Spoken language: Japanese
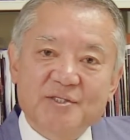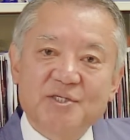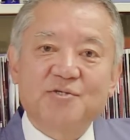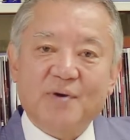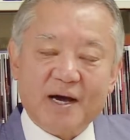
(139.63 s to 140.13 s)

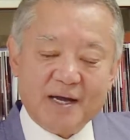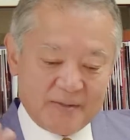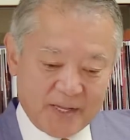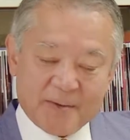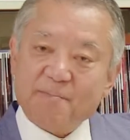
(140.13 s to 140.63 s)
実は
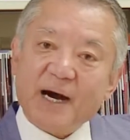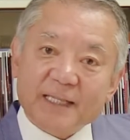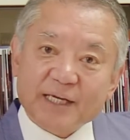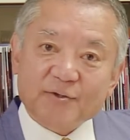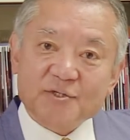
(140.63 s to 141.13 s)

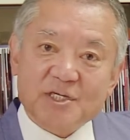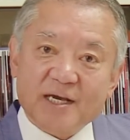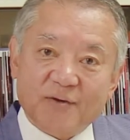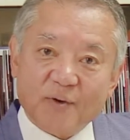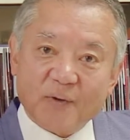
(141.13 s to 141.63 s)
前田利
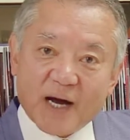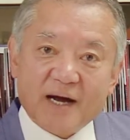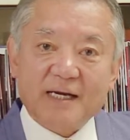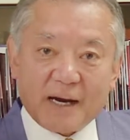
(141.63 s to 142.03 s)
恵公が